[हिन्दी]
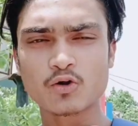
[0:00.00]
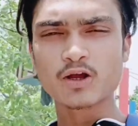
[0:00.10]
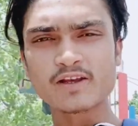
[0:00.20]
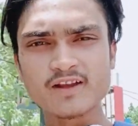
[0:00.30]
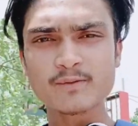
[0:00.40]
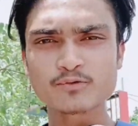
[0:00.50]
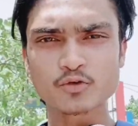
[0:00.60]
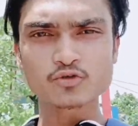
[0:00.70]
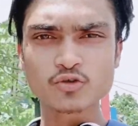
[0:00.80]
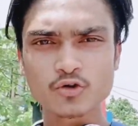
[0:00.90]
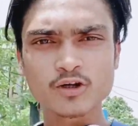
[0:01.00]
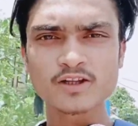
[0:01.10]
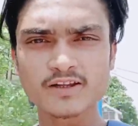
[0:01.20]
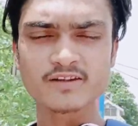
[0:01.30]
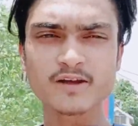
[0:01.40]
और गाइज आप सोचते हो ना
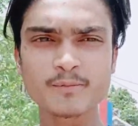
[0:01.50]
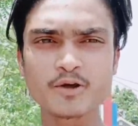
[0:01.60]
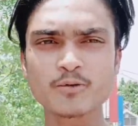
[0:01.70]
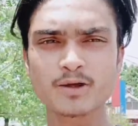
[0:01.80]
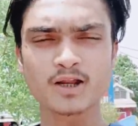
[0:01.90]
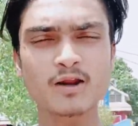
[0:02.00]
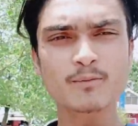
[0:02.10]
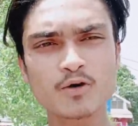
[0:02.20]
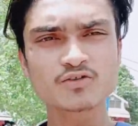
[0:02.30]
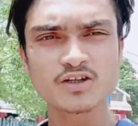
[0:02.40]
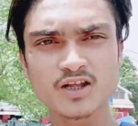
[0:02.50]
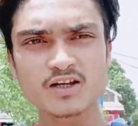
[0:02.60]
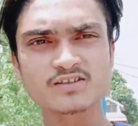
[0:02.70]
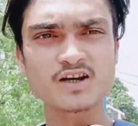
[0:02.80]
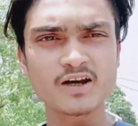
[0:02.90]
जैसे कि वीडियो बनाना बहुत ज़्यादा
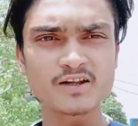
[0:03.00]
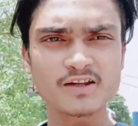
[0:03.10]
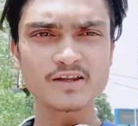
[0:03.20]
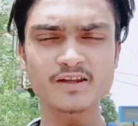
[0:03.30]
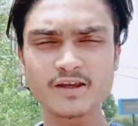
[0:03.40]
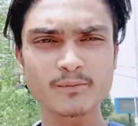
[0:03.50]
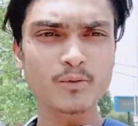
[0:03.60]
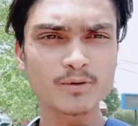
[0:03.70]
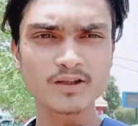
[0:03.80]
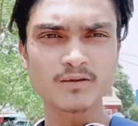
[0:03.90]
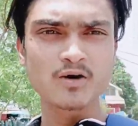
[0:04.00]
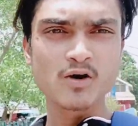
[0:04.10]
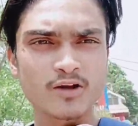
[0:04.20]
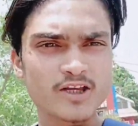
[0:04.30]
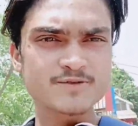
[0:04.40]
आसान है ये वो मतलब
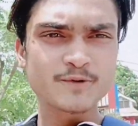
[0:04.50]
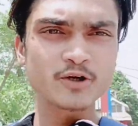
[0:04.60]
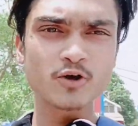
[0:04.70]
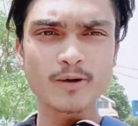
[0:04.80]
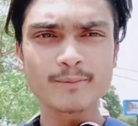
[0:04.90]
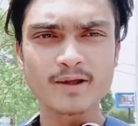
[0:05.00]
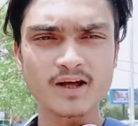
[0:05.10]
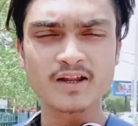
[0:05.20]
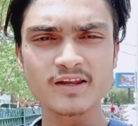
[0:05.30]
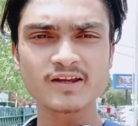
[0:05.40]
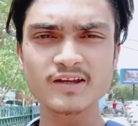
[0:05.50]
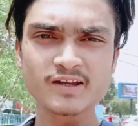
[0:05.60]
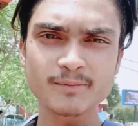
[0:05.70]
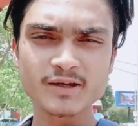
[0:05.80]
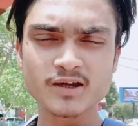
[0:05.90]
इस वीडियो को भाई बनाने के
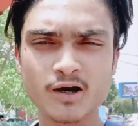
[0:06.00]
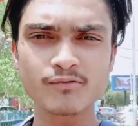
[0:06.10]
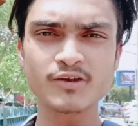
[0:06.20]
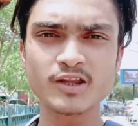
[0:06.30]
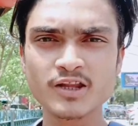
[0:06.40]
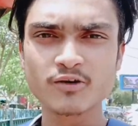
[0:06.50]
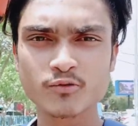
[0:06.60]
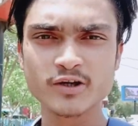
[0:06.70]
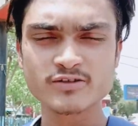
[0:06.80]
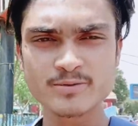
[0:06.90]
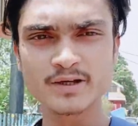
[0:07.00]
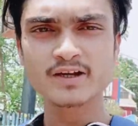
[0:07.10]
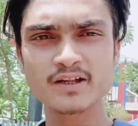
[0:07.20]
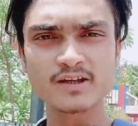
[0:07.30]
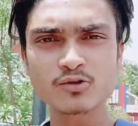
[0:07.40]
लिए भाई काफ़ी ज़्यादा रिक्वेस्ट मैंने
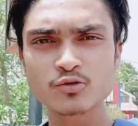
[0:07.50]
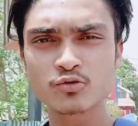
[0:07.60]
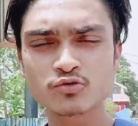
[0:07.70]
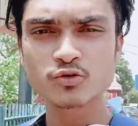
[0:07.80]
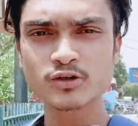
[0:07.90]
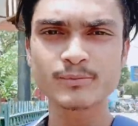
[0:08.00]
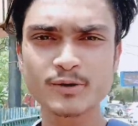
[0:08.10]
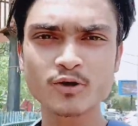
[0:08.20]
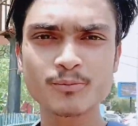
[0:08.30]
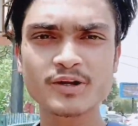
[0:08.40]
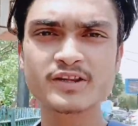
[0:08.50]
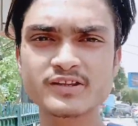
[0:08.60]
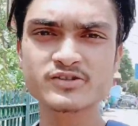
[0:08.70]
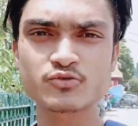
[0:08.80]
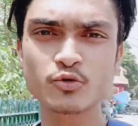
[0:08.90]
करी है तो दोस्तों ये वीडियो मेरी
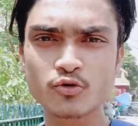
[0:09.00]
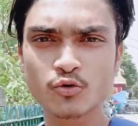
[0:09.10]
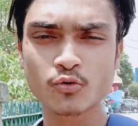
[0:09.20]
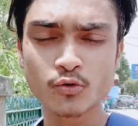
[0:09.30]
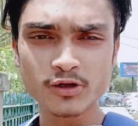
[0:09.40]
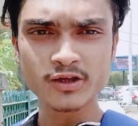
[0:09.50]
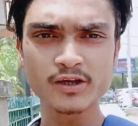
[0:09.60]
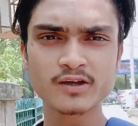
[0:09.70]
इतनी सूट हुई है